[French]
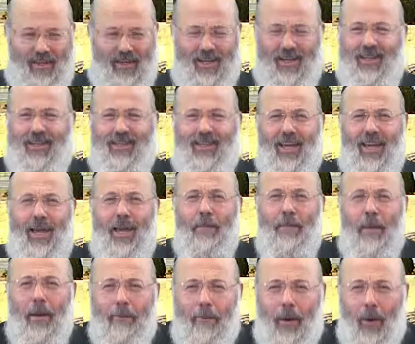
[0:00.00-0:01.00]
Il était
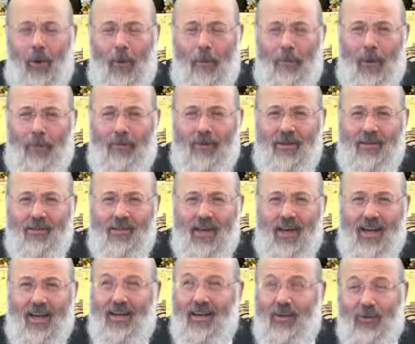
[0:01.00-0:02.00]
aimé par le peuple
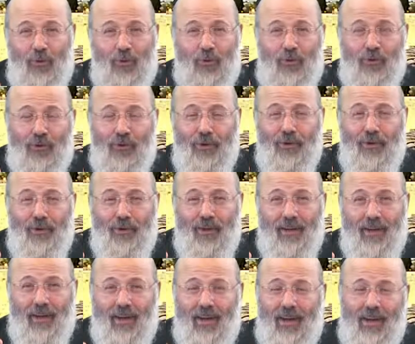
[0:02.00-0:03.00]
d'Israël et de Dieu,
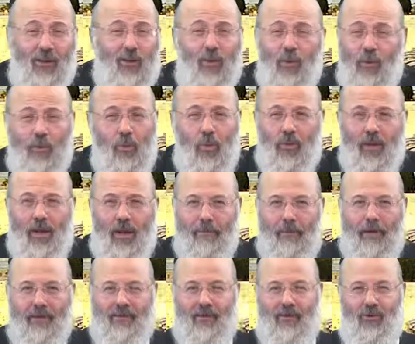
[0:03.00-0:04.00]
et tout le monde
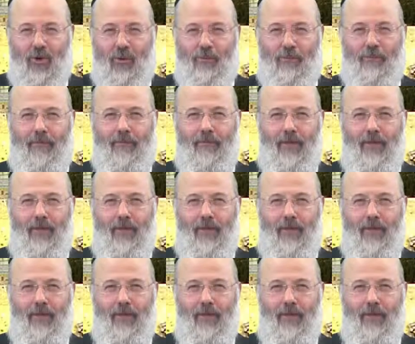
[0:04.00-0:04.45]
l'aimait cet homme.